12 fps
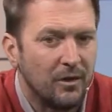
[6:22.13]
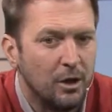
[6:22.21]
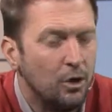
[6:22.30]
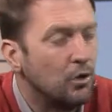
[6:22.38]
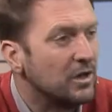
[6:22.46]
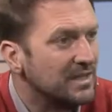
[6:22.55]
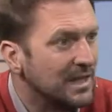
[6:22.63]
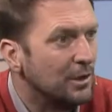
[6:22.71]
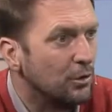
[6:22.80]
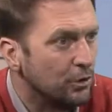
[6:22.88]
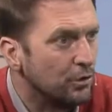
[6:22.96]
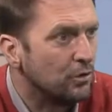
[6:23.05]
lo que se
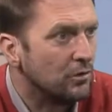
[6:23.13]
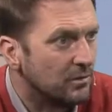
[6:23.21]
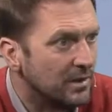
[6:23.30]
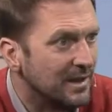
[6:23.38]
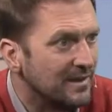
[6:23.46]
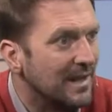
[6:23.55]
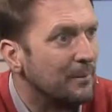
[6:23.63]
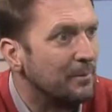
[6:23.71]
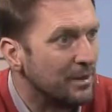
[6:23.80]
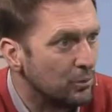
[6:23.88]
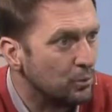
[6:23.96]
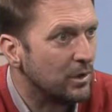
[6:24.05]
logró que es la
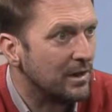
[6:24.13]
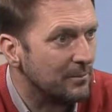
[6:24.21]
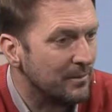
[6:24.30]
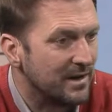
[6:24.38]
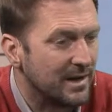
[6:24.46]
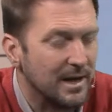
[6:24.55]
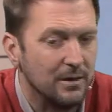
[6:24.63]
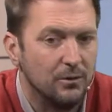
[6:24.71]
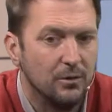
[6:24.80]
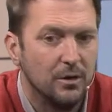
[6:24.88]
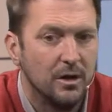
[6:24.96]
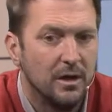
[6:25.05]
apertura del mercado.